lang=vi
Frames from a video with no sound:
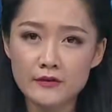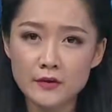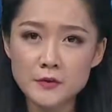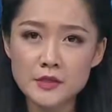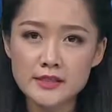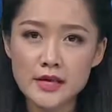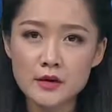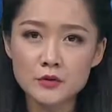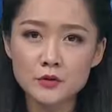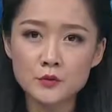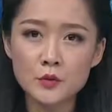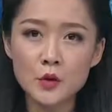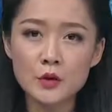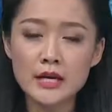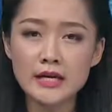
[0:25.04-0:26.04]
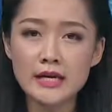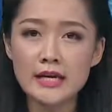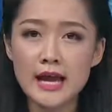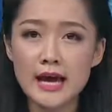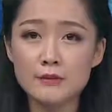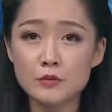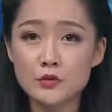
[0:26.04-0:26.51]
Phóng sự sau chúng tôi đã ghi
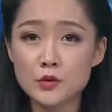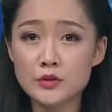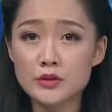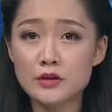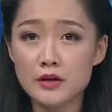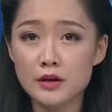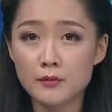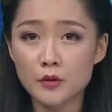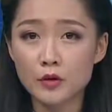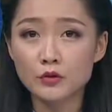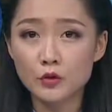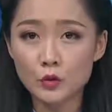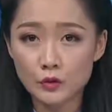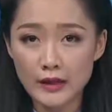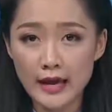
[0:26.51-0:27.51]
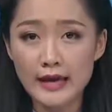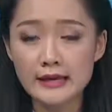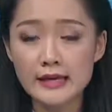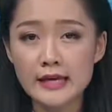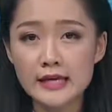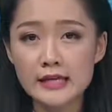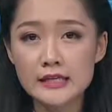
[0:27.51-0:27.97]
lại một số trường hợp còn tồn tại
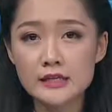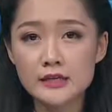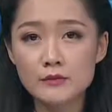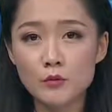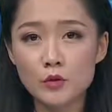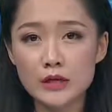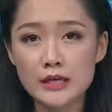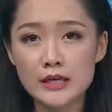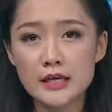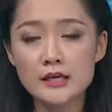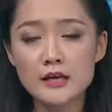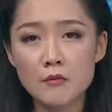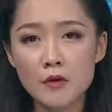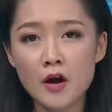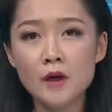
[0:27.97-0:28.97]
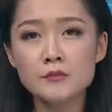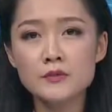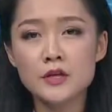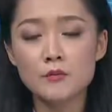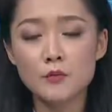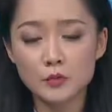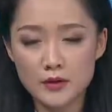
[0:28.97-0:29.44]
như một ý kiến đóng góp
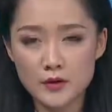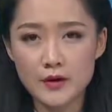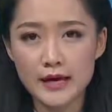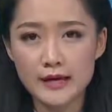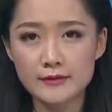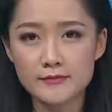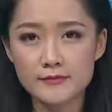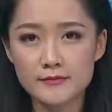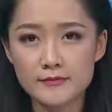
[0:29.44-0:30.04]
cho mục tiêu này